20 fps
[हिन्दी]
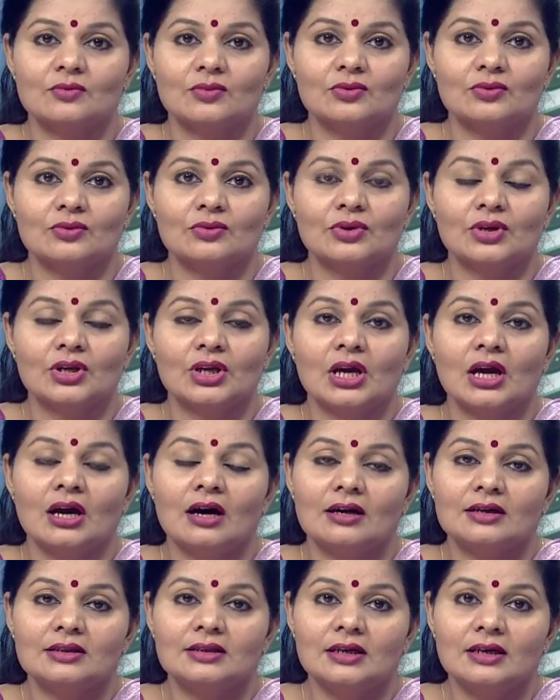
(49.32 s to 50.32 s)
समूह
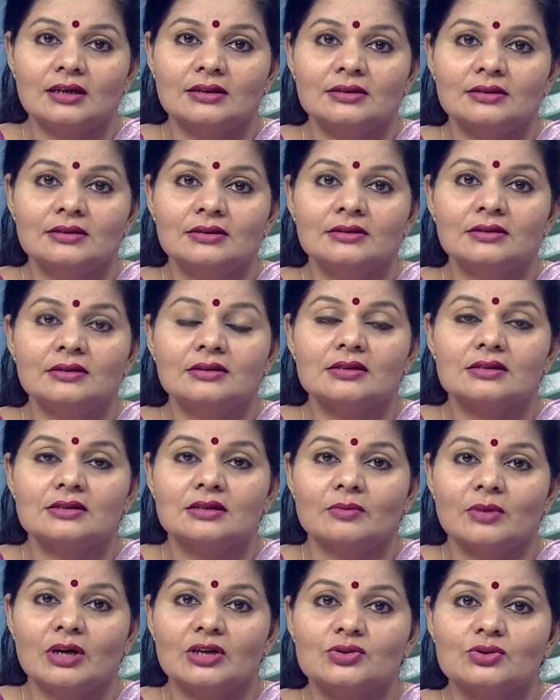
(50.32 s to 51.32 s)
अर्थात
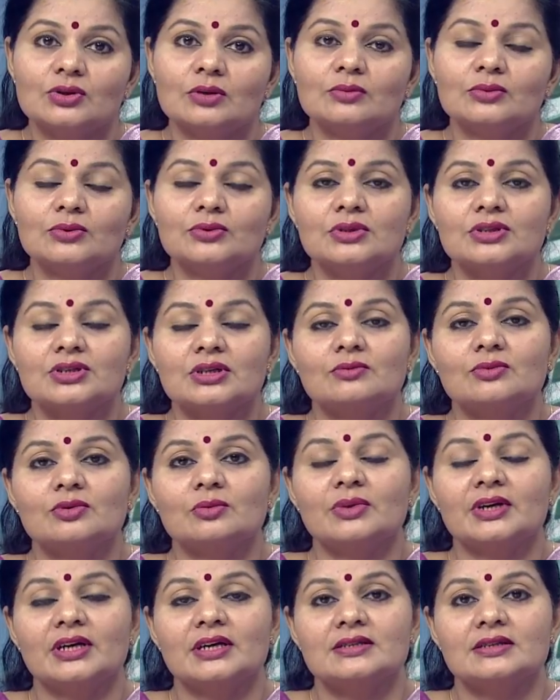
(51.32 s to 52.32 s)
समाज को हम दूसरे
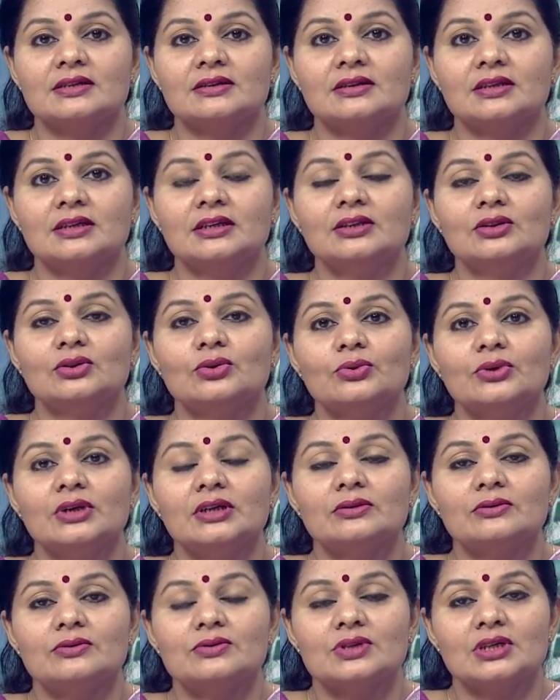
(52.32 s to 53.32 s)
शब्दों में कह सकते हैं दो
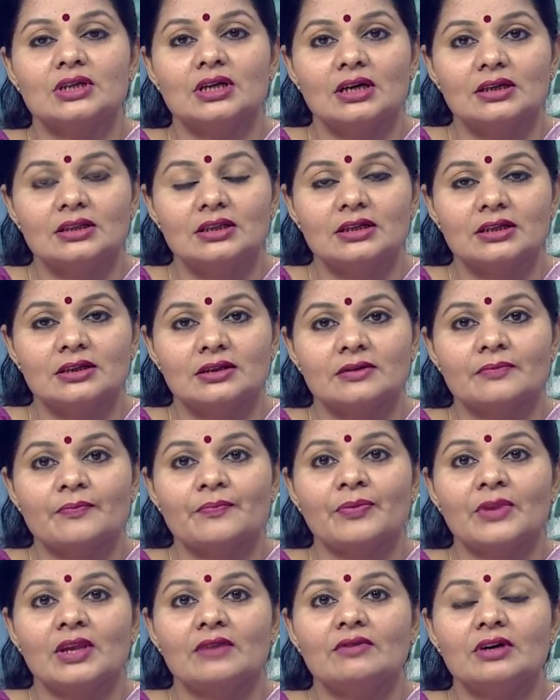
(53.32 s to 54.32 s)
या दो से अधिक
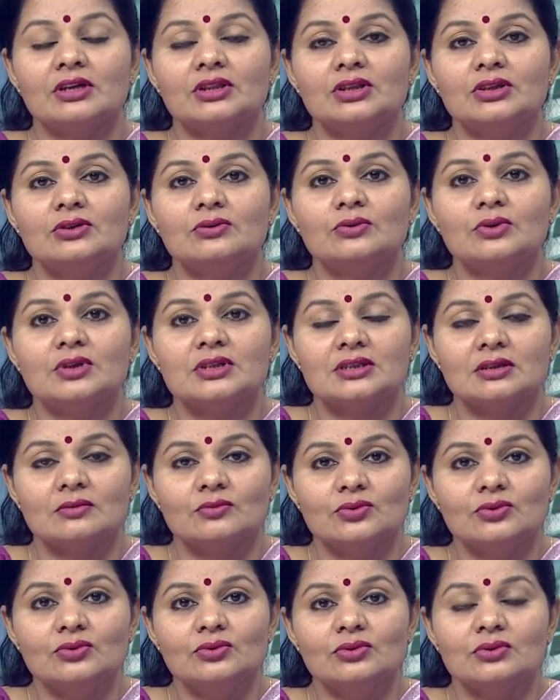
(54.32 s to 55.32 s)
व्यक्तियों का
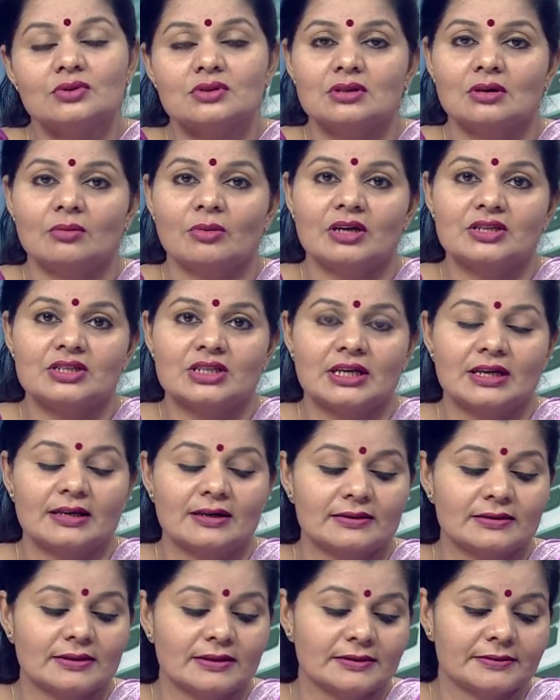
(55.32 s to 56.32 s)
समूह समाज
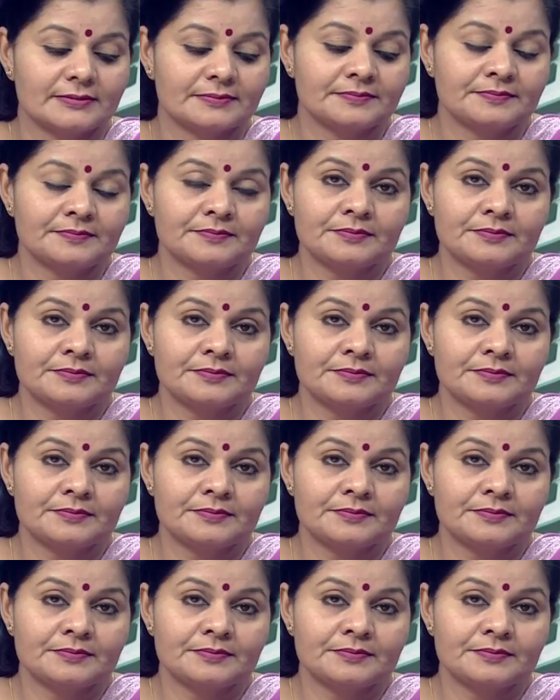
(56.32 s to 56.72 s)
कहलाता है